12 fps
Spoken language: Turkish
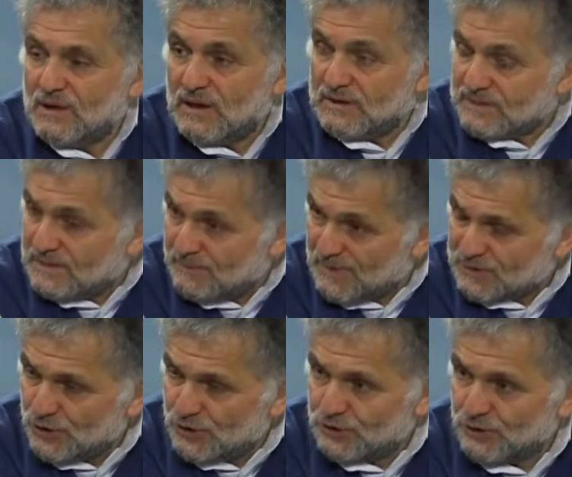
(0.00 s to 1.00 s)
hatta
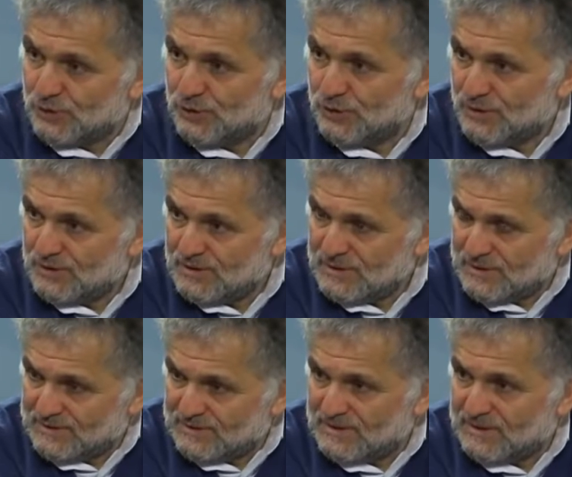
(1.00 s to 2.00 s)
başörtülü
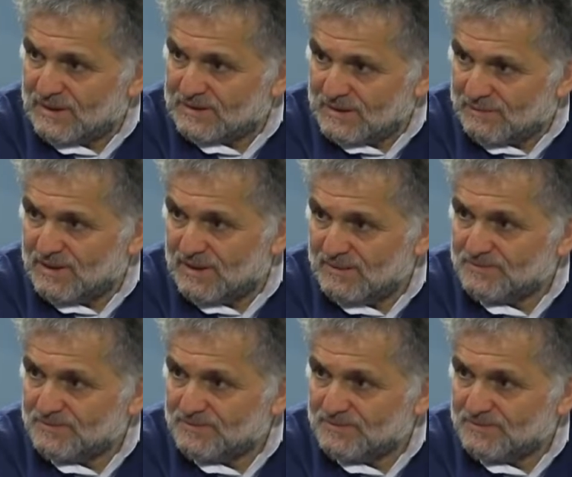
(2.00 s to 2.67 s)
kadınlarda... Ben ateist